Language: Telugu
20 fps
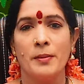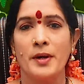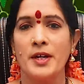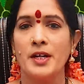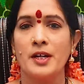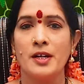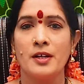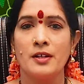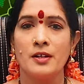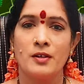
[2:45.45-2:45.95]

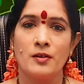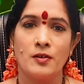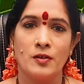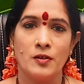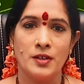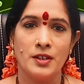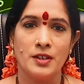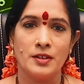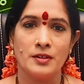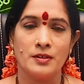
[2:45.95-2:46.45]

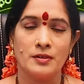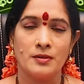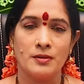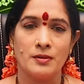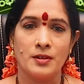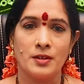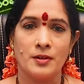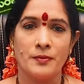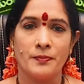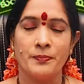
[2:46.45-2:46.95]
పరిగణనలోకి
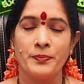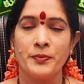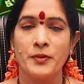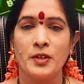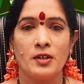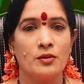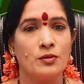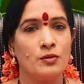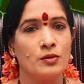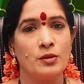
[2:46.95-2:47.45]
తీసుకుంటాం
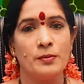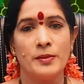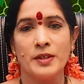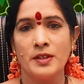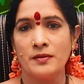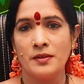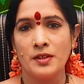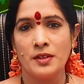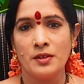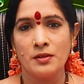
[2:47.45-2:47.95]
గురు
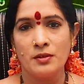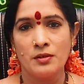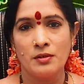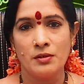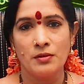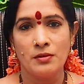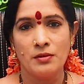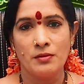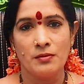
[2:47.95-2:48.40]
భగవానుడు